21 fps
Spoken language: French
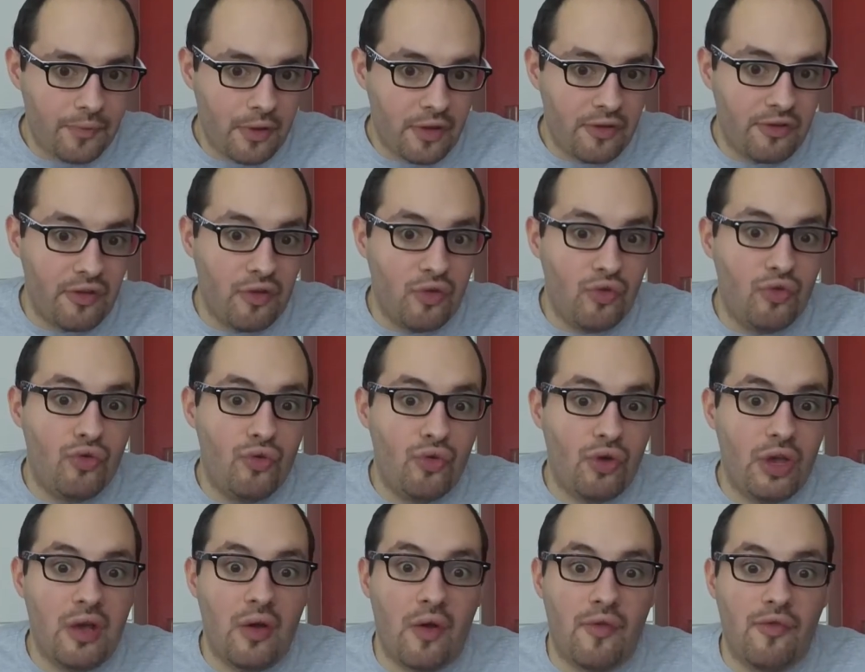c'est une
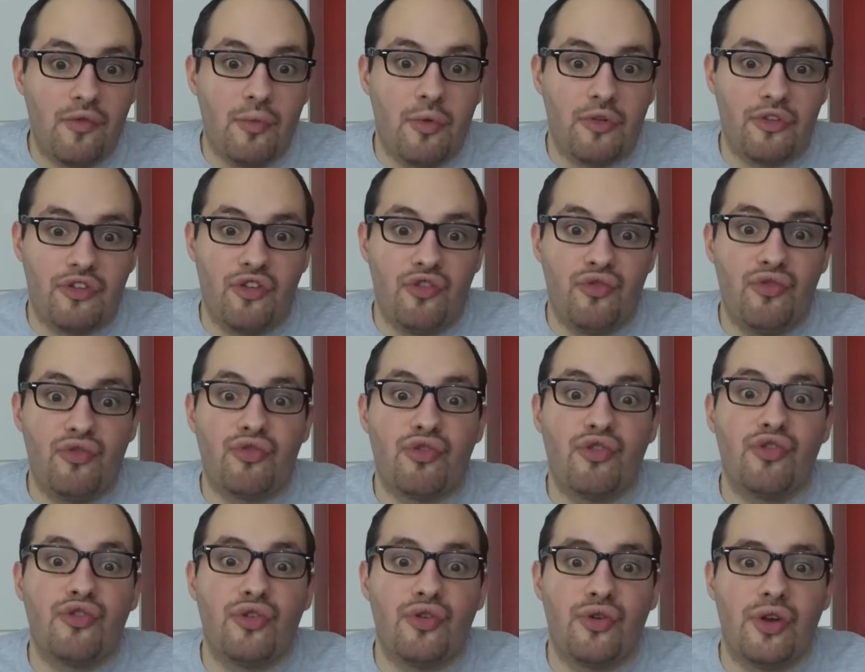tuerie quand vous mangez juste le
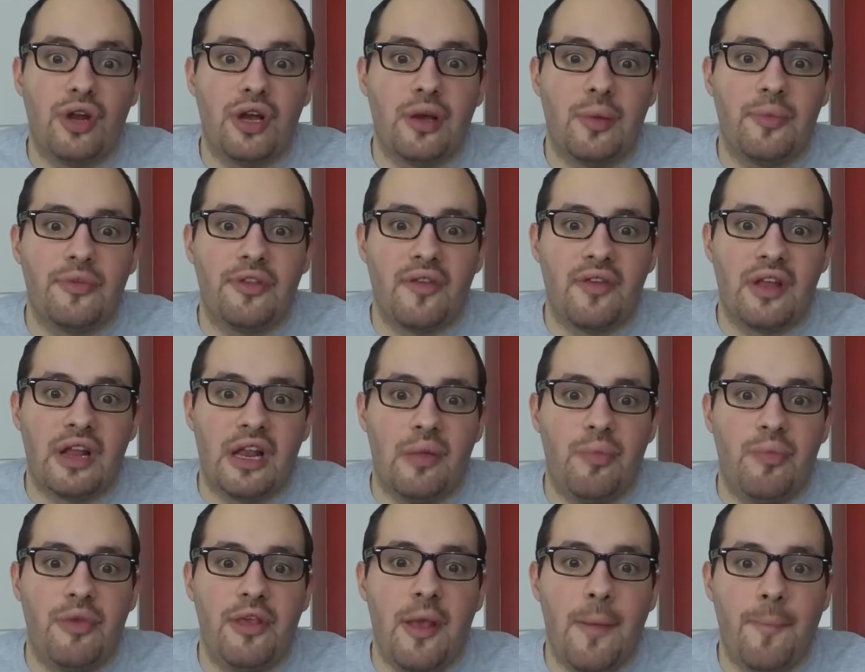chocolat comme ça avec les
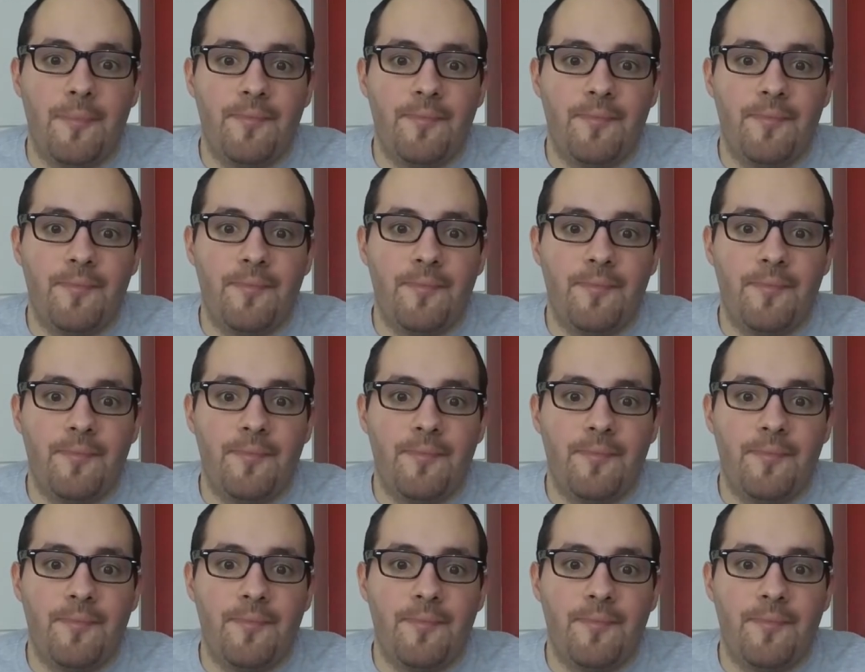billes.